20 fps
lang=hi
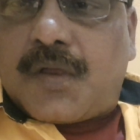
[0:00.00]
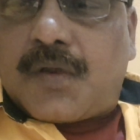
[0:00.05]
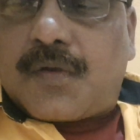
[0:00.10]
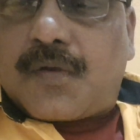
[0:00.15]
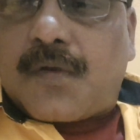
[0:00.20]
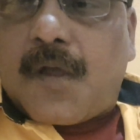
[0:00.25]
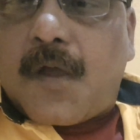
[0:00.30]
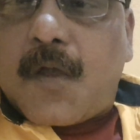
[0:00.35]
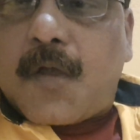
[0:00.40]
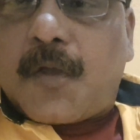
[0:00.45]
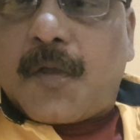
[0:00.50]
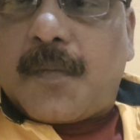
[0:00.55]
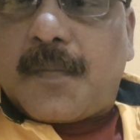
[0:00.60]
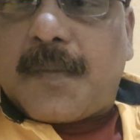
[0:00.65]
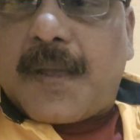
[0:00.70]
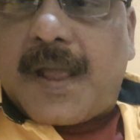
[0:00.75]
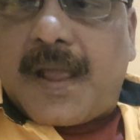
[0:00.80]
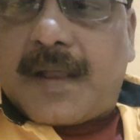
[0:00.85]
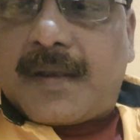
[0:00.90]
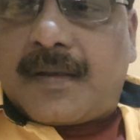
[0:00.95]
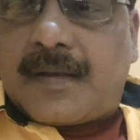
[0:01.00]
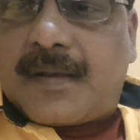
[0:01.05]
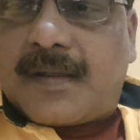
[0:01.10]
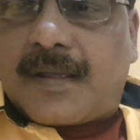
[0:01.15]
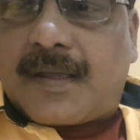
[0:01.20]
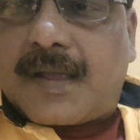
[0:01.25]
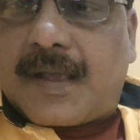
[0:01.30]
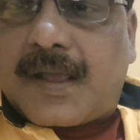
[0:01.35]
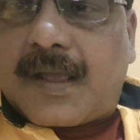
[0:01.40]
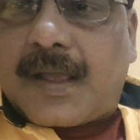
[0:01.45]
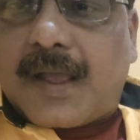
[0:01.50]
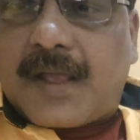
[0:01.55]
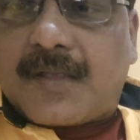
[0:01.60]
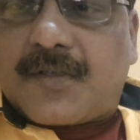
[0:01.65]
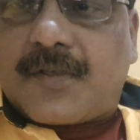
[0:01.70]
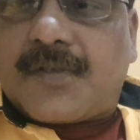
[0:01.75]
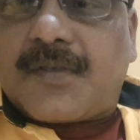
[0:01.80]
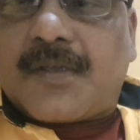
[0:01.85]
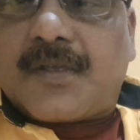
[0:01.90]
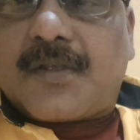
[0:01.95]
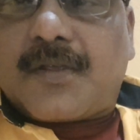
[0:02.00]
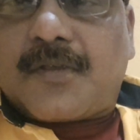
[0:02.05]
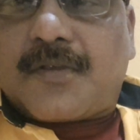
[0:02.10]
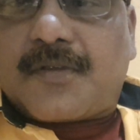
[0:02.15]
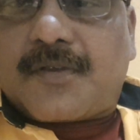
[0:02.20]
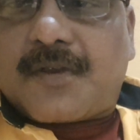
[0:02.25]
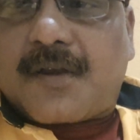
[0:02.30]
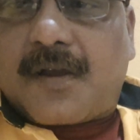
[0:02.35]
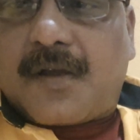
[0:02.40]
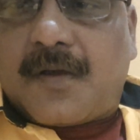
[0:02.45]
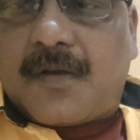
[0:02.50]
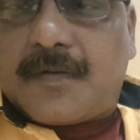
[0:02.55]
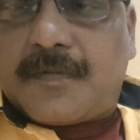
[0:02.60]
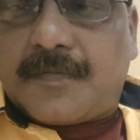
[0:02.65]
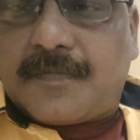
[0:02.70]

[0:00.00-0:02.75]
ड्राइंग मैन कैचेज एज अ स्ट्रॉ